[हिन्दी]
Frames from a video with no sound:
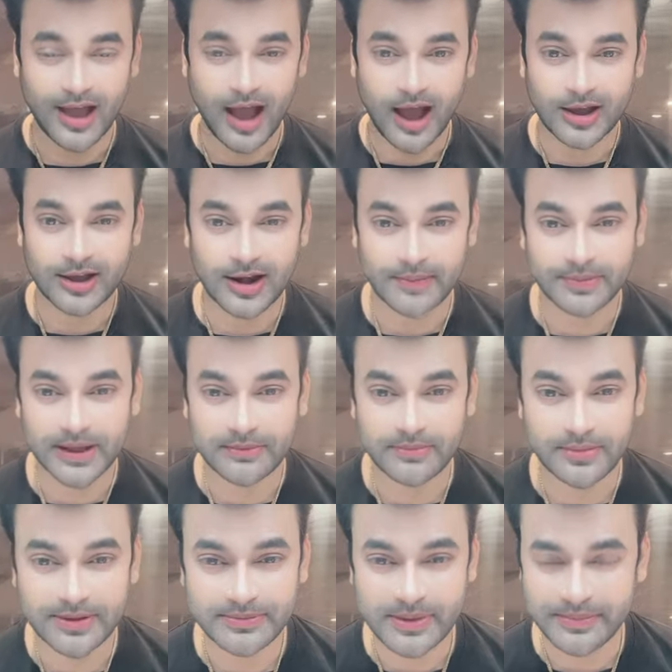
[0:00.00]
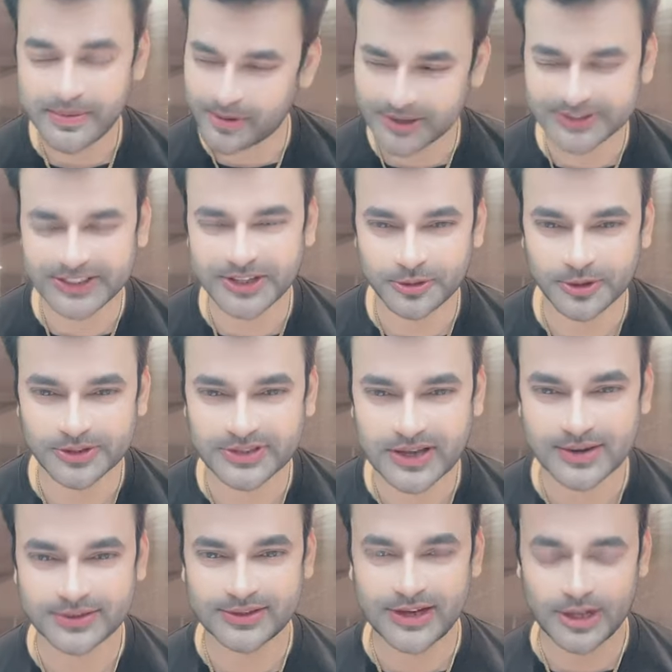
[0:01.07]
अगर आपके मम्मी पापा बहुत ज़्यादा गुस्सा
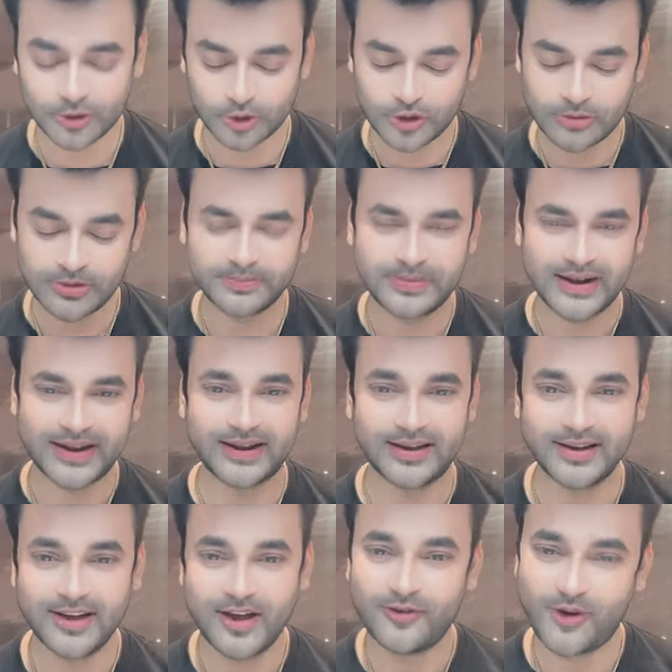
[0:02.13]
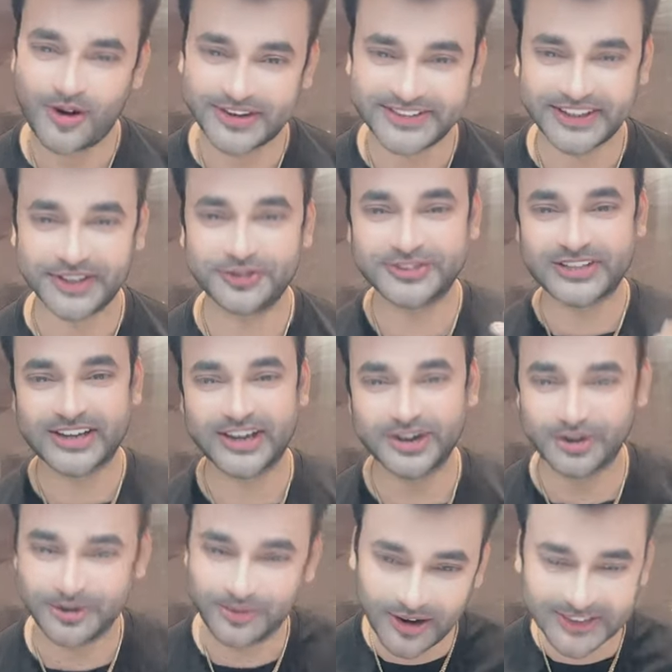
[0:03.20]
करते हैं तो उनको मत पिलाना वो और ज़्यादा गुस्सा
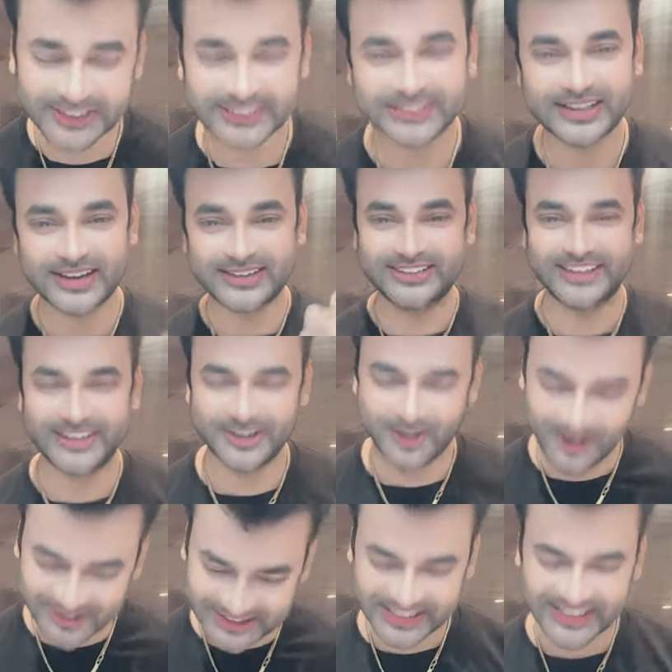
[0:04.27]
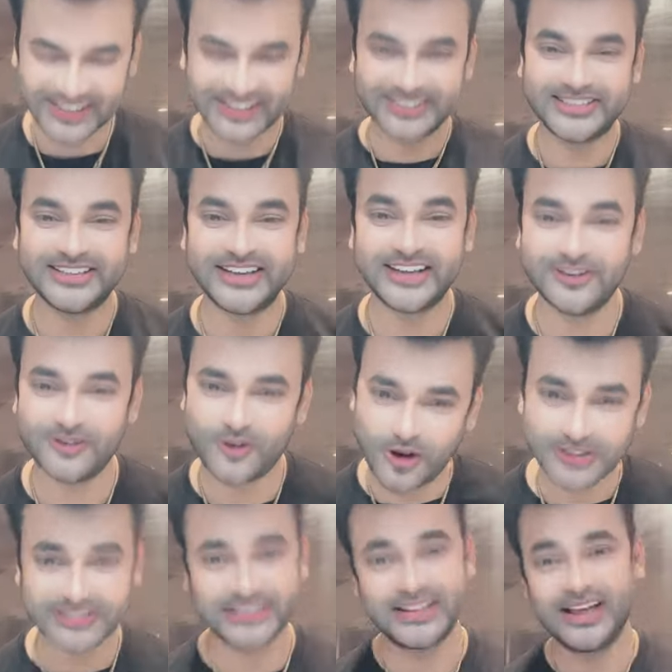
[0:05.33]
करेंगे उनमें और ज़्यादा ताकत आ जाएगी और ज़्यादा एनर्जी आ जाएगी वो
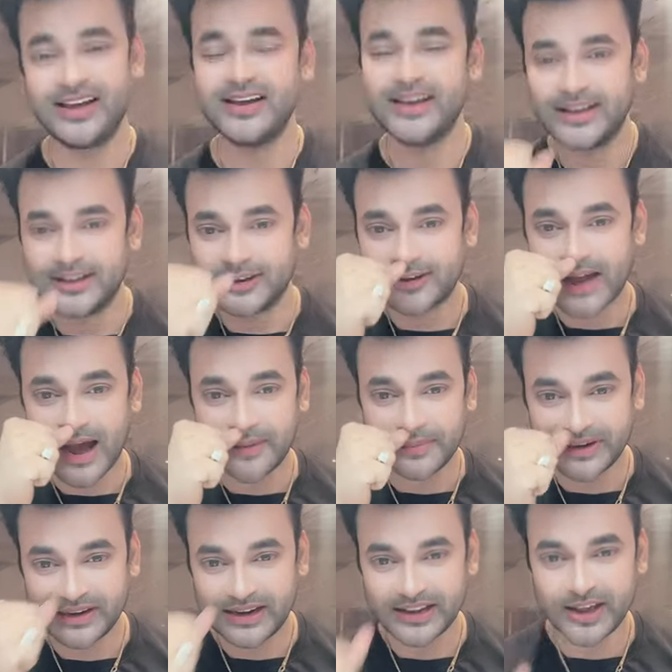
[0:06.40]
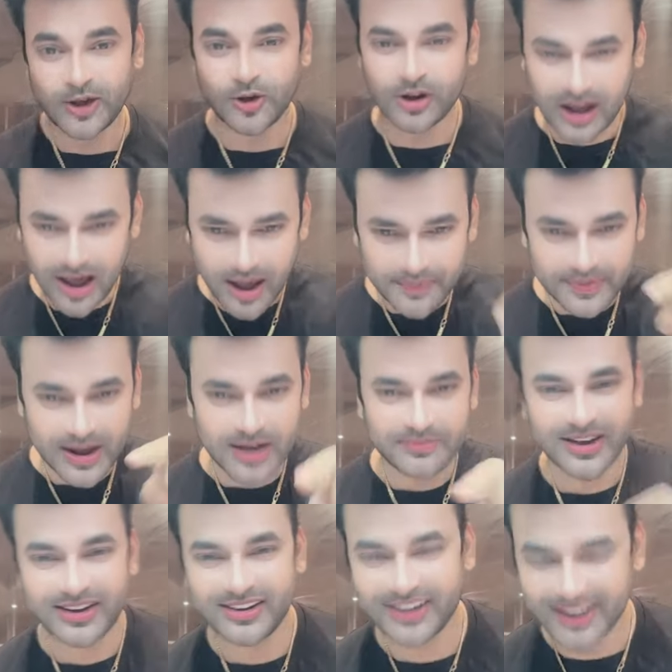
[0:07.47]
और ज़्यादा काम करने लगेंगे और आप काम
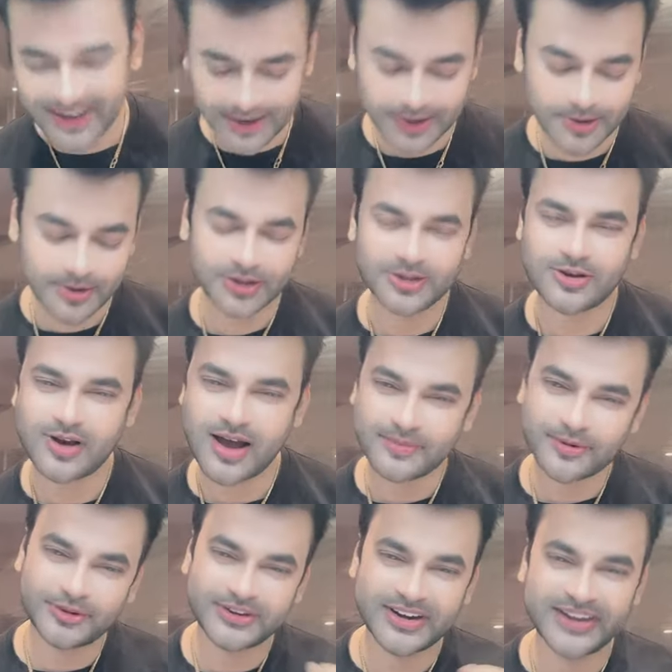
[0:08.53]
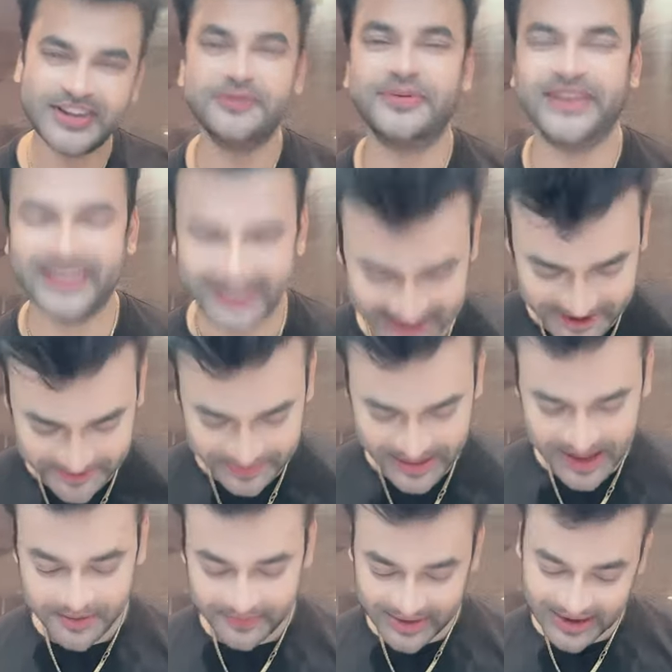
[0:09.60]
अगर नहीं कर रहे होगे तो आपको तो डंडे पड़ेंगे
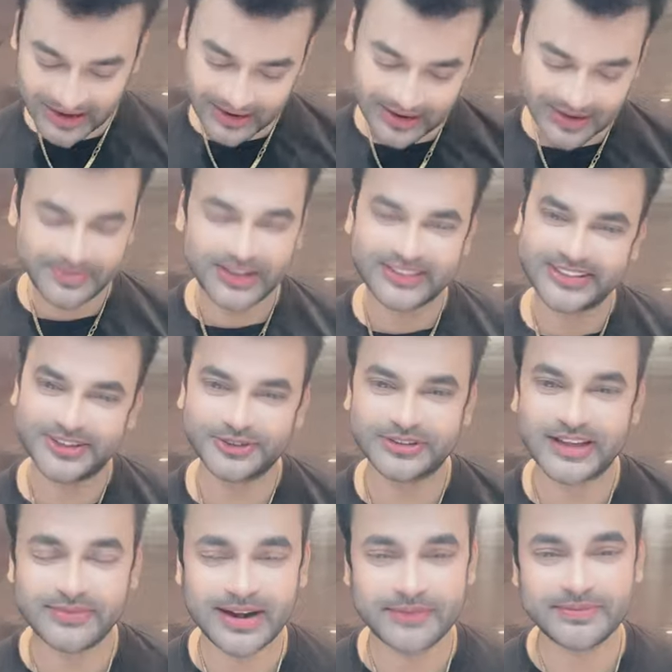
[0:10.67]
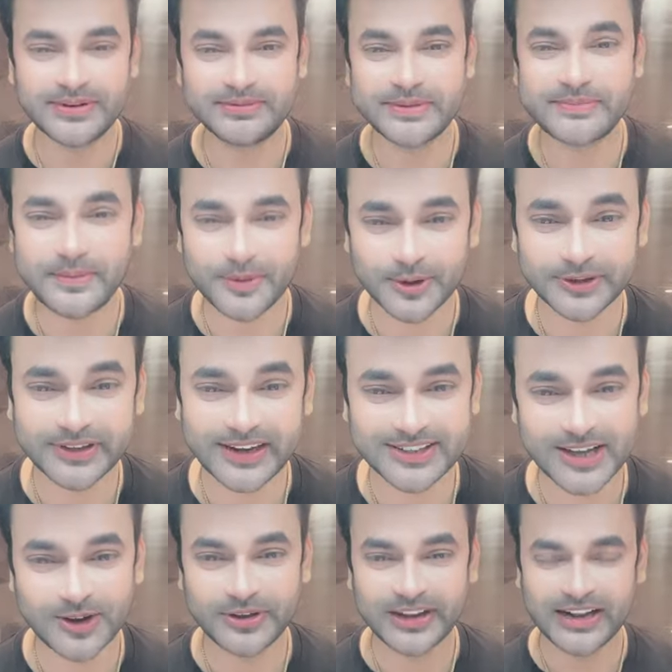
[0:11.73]
मेरे घर में ऐसा ही होता है मैंने अपने पापा को देना
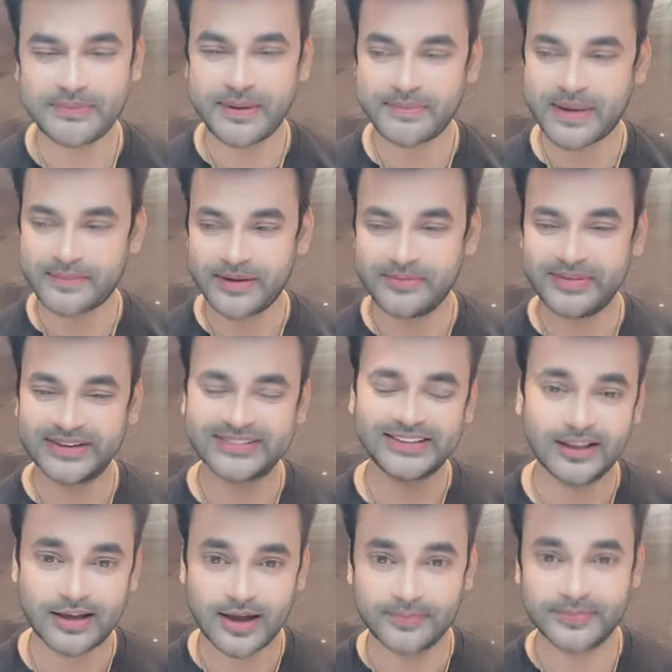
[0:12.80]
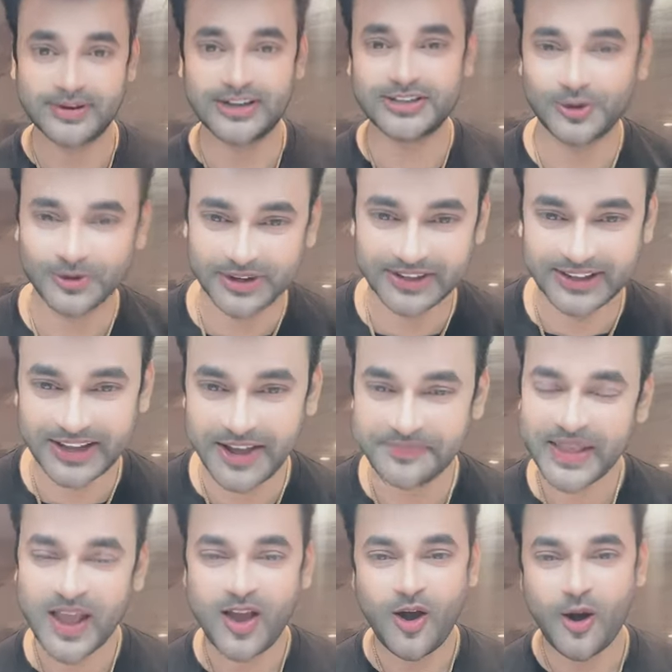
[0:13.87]
चालू किया मेरे पापा मेरे से ज़्यादा काम करना चालू करती हैं
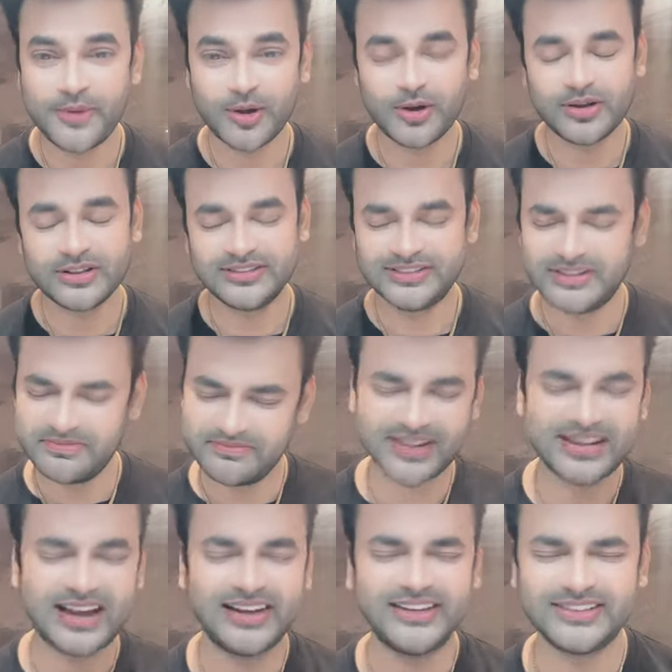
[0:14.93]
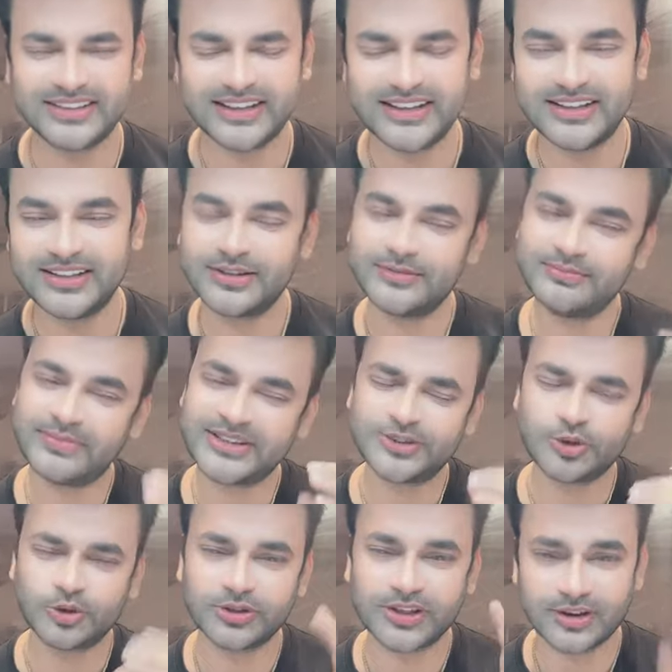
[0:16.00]
और मेरे को दिन भर गाली देते हैं तुम बस
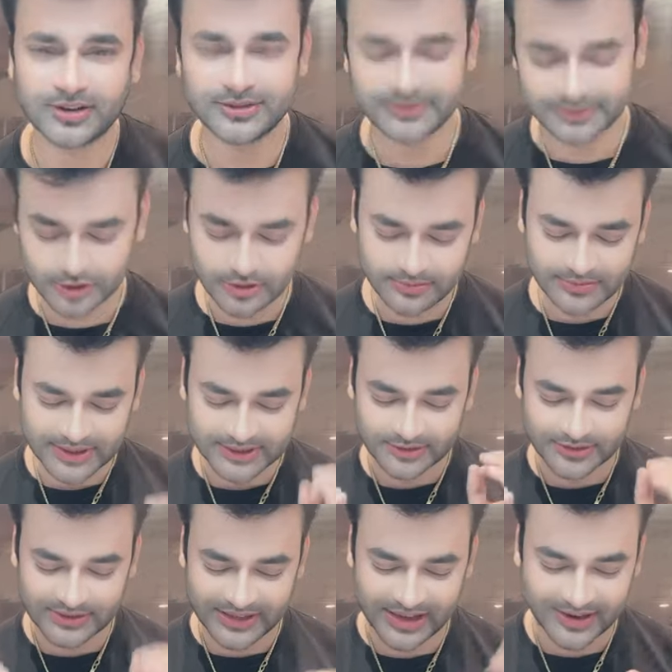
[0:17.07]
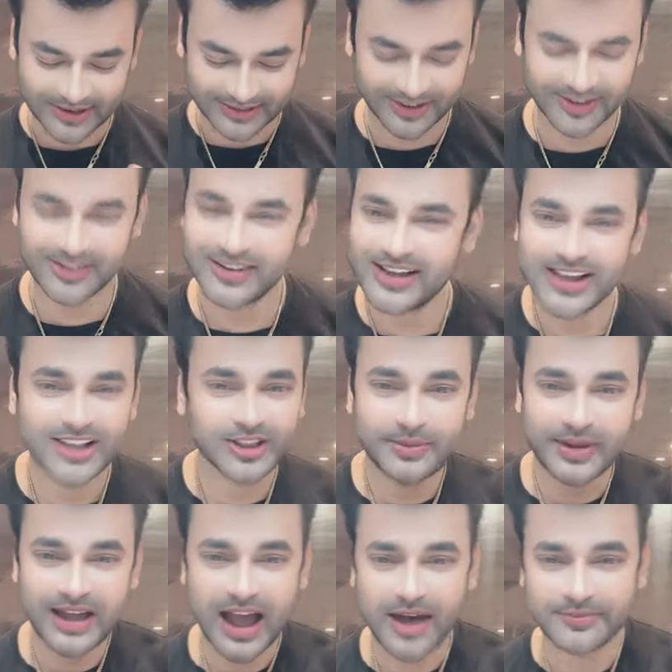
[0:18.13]
सोते रहो तुम बस ये करते रहो
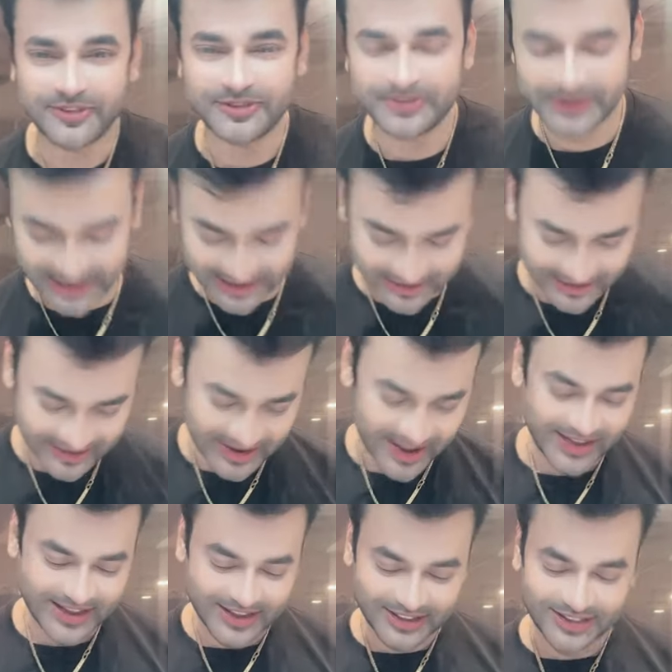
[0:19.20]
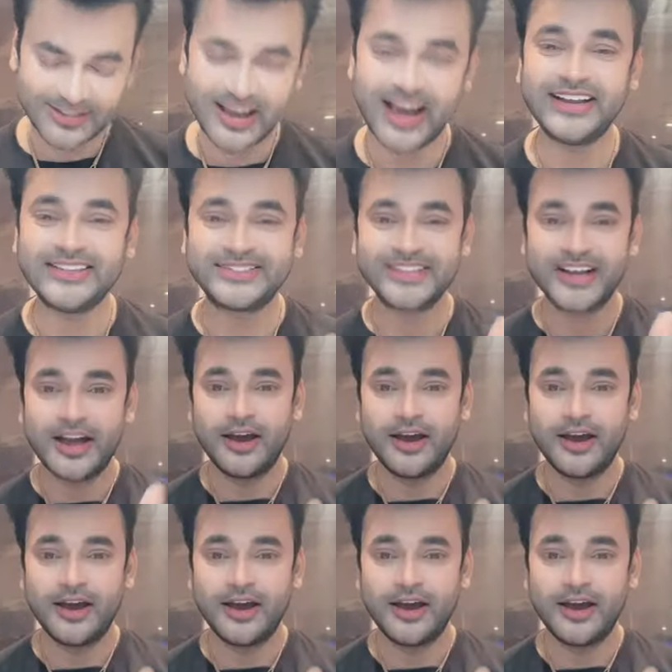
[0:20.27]
तुम्हें काम नहीं करना है तो गाइज